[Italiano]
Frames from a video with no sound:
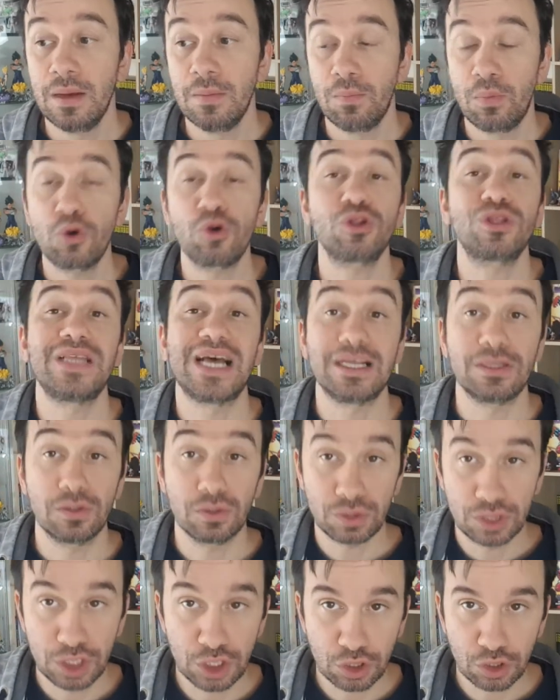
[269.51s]
portando
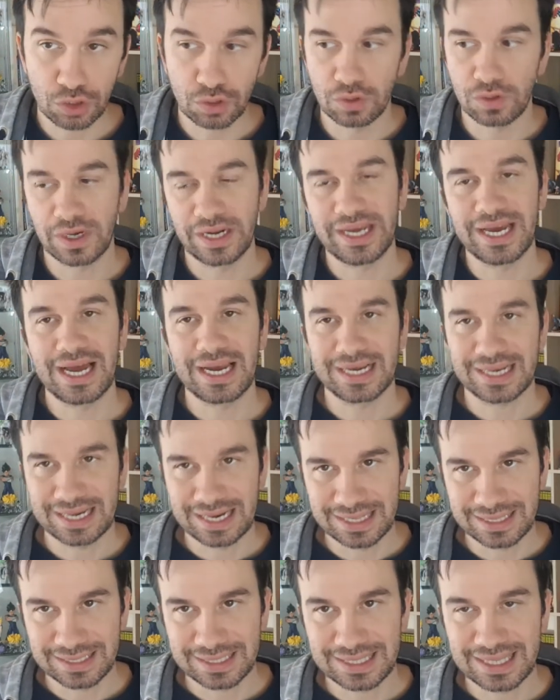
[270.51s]
disonore al
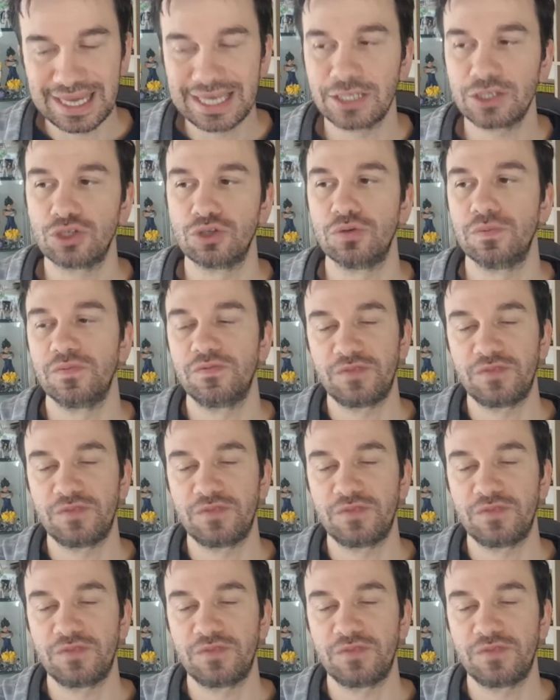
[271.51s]
clan stesso,